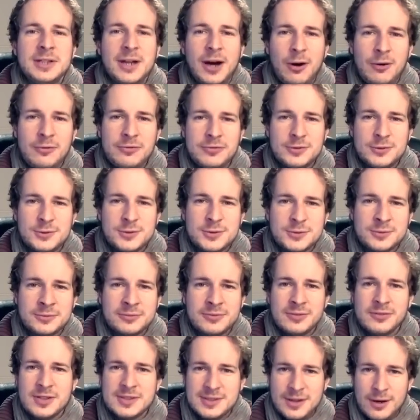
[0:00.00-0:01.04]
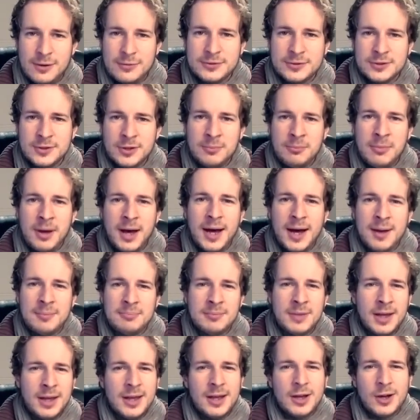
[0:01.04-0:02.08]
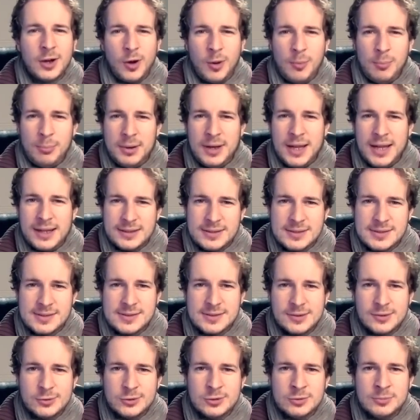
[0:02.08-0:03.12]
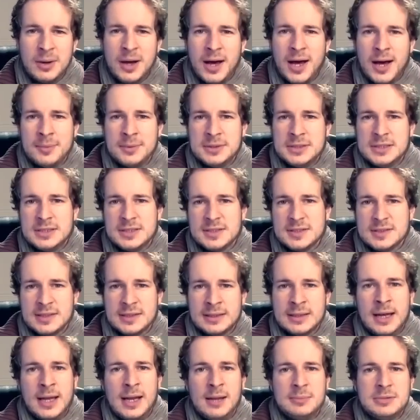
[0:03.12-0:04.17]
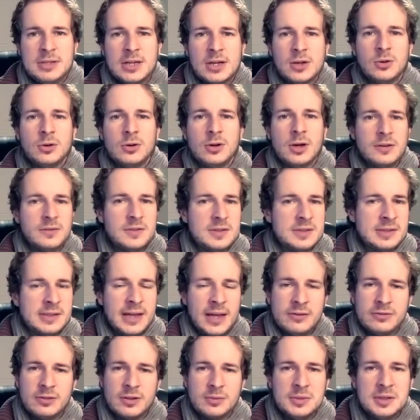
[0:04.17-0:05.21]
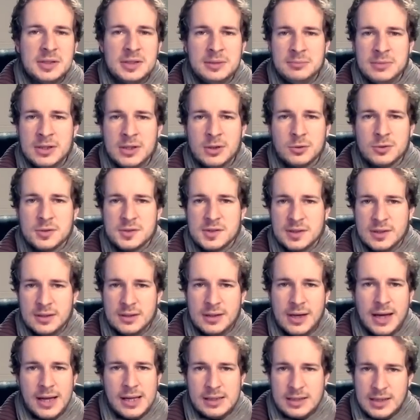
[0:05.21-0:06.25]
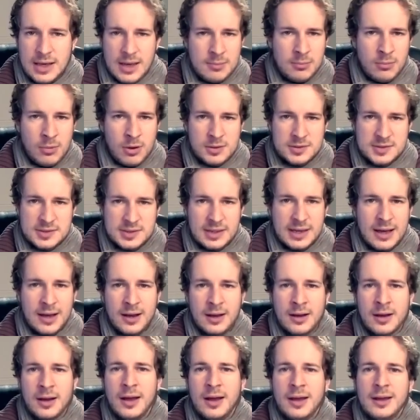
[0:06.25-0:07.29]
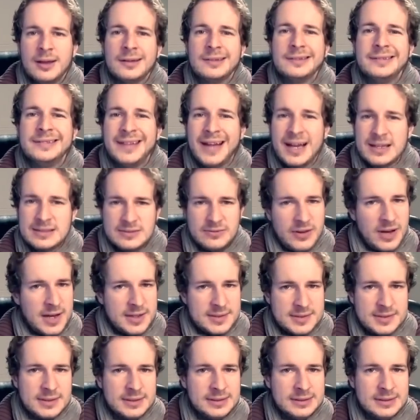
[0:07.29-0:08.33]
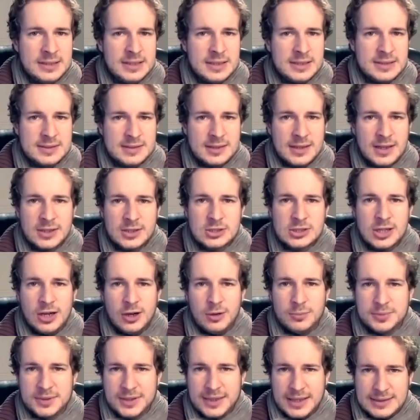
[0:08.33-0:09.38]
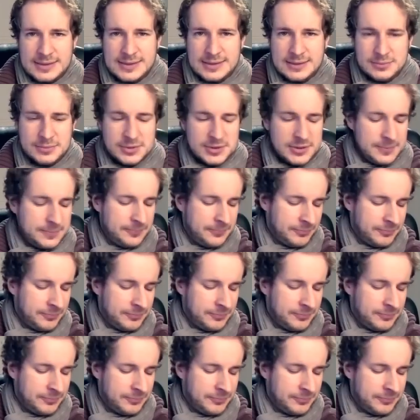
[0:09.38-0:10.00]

die Auflösung, wie wir es aufgenommen haben. Komplettes, unbearbeitetes Signal habt ihr gehört. Wir sind einfach mit den Mikros in eine alte M-Box gegangen. Das war's. Nichts dran geschraubt. Ganz simpel.